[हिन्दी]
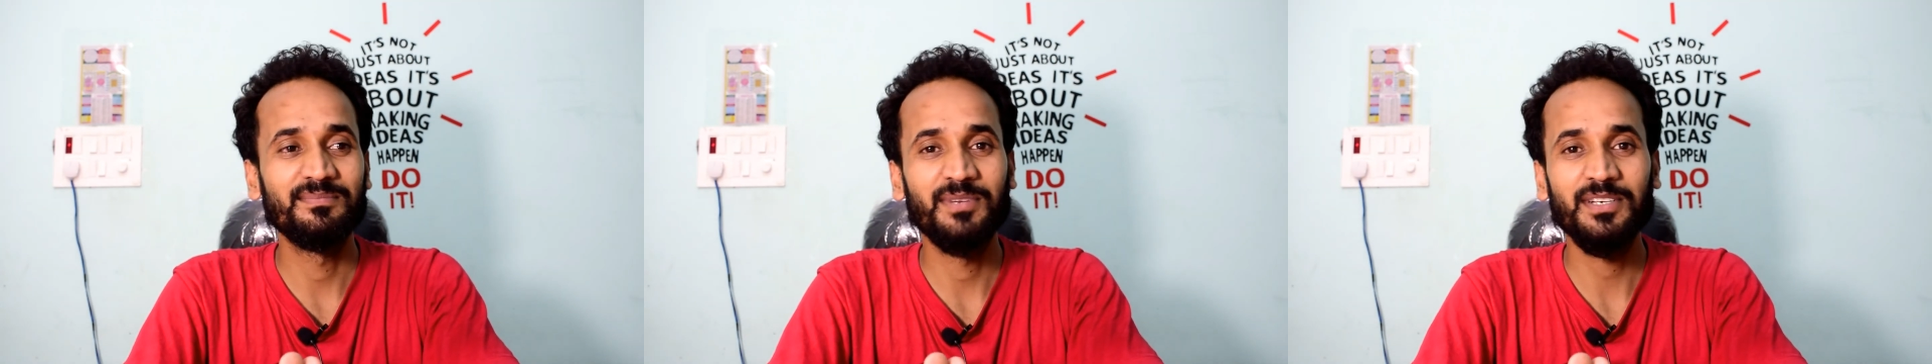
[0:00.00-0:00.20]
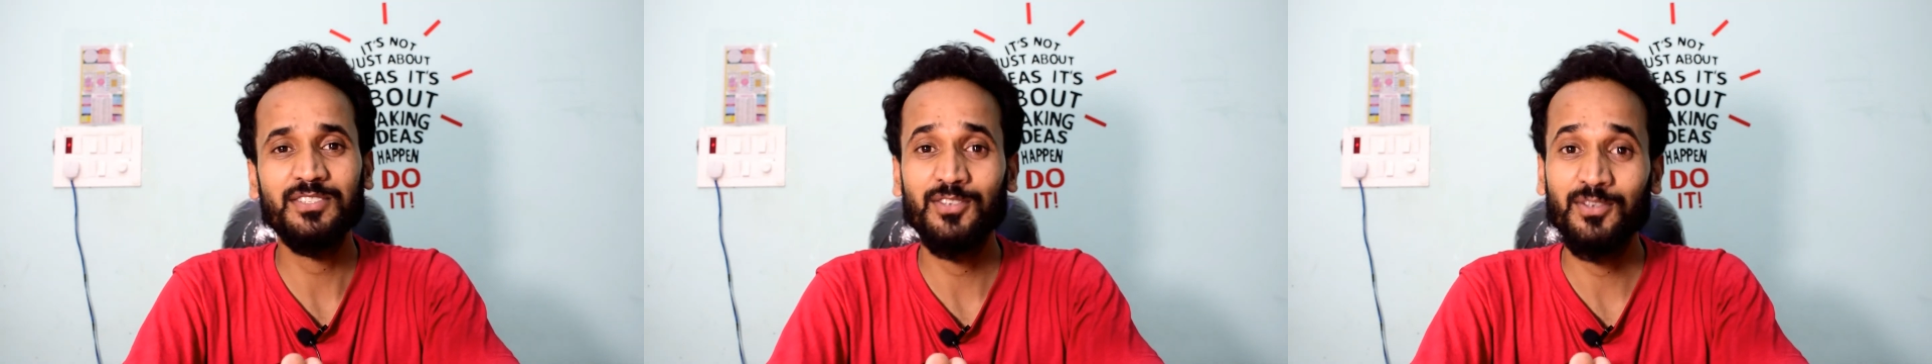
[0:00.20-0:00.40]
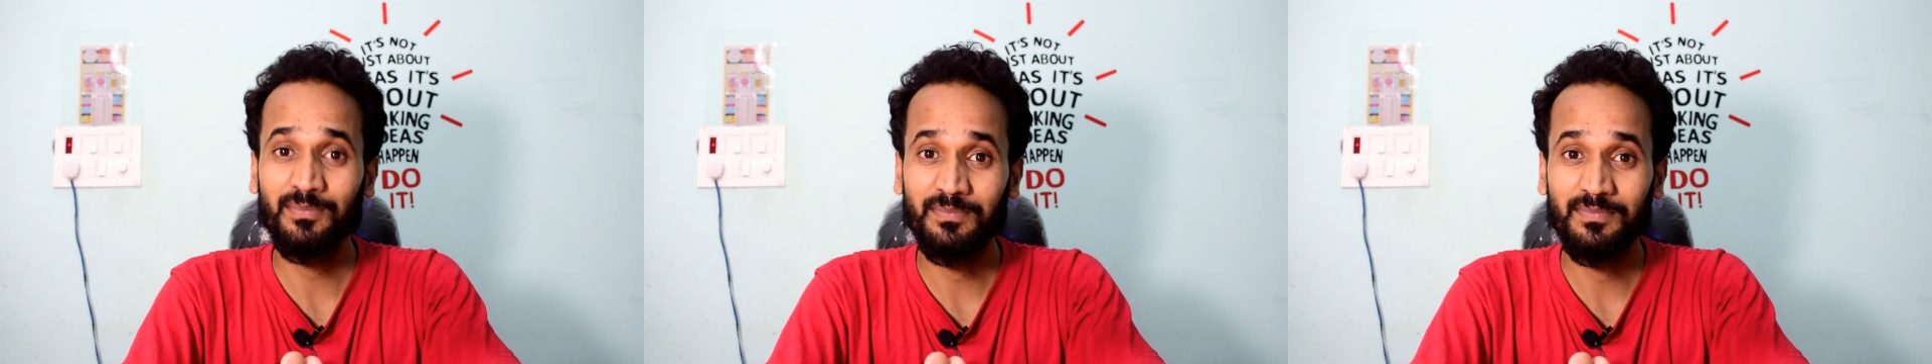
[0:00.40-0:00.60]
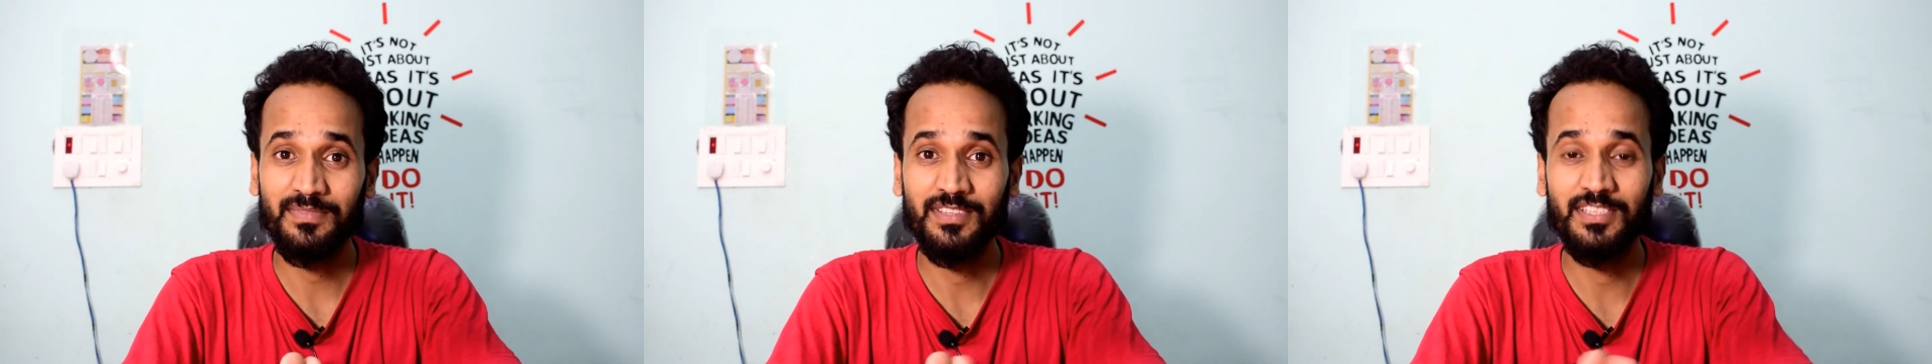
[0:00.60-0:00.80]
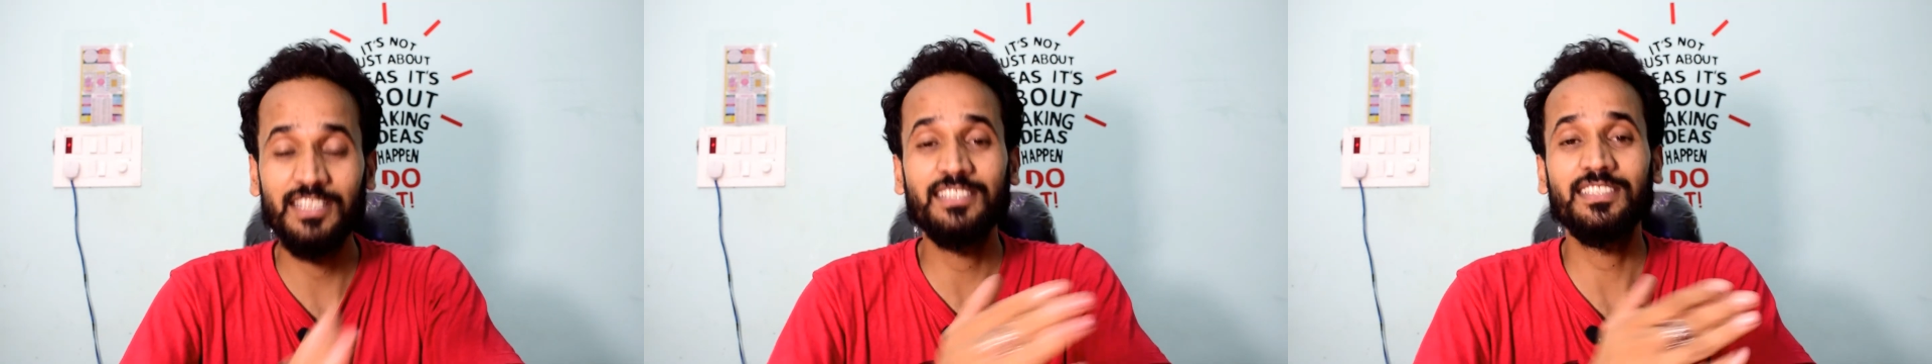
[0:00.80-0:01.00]
बस
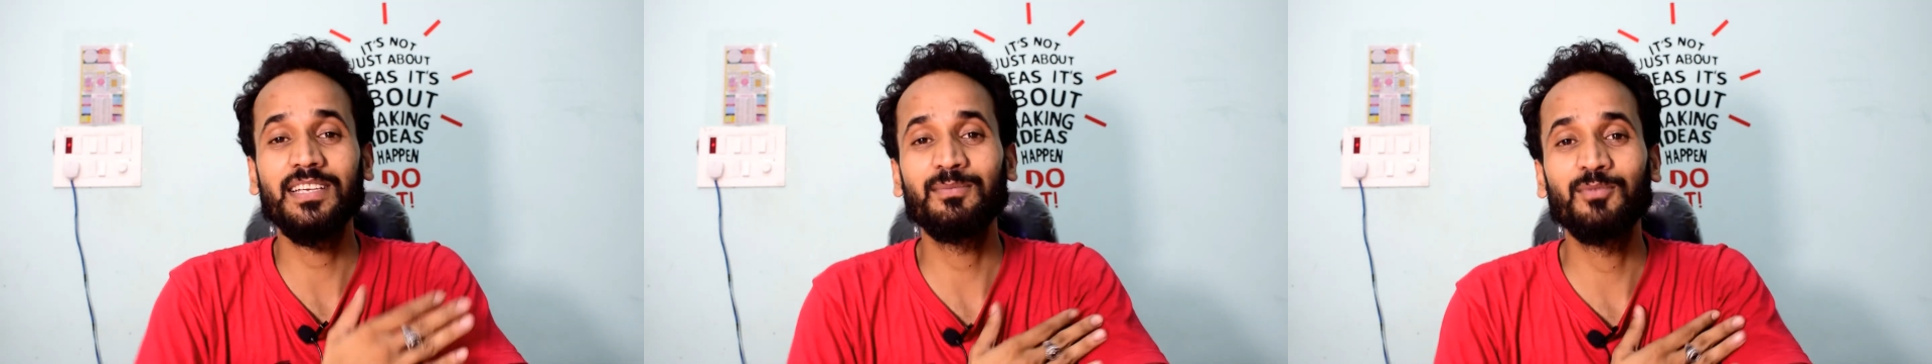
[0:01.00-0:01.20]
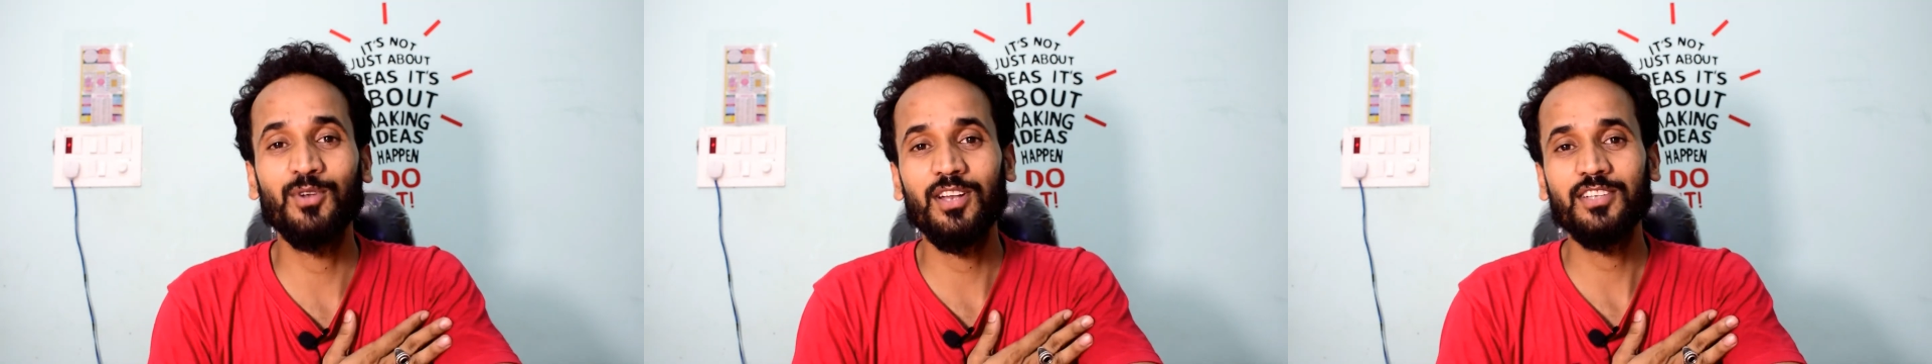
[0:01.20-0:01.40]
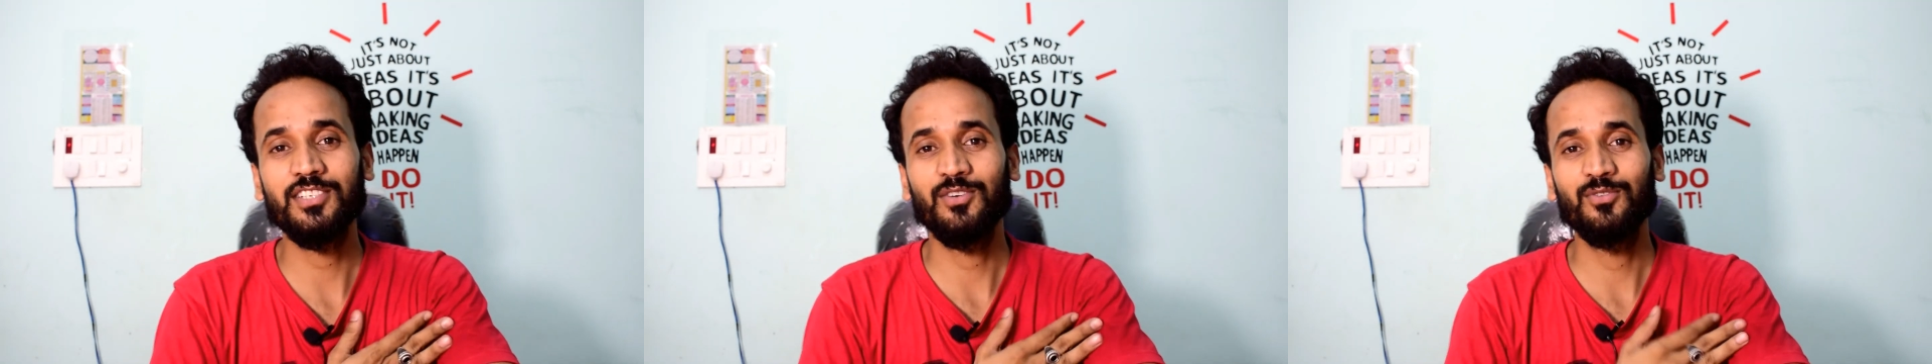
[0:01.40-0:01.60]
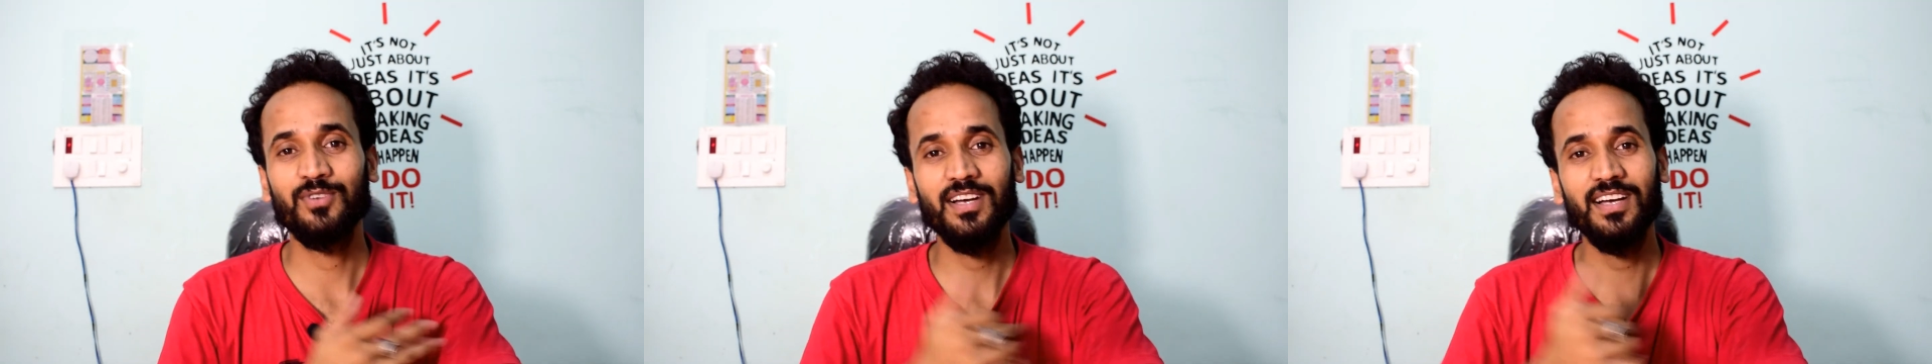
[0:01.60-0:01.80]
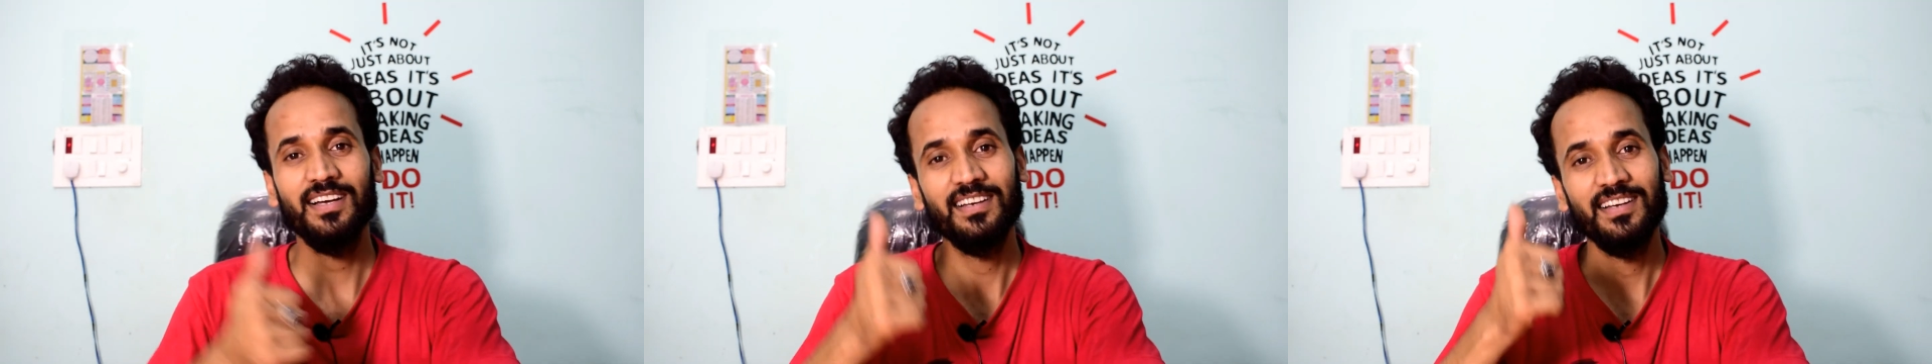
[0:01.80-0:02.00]
दिल से बोलना
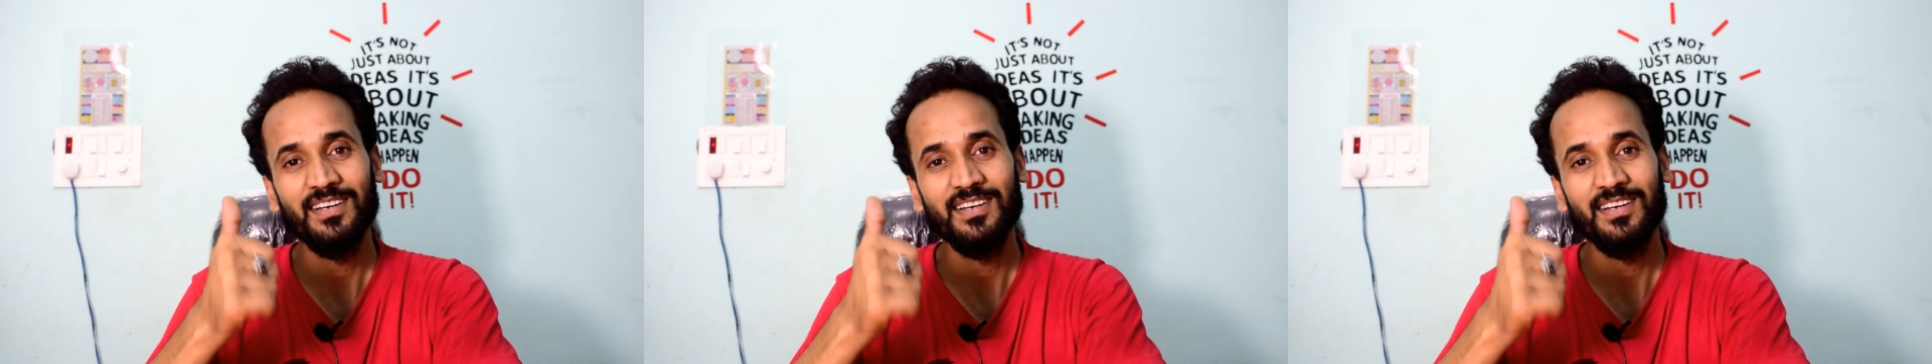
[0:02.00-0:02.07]
चाहूँगा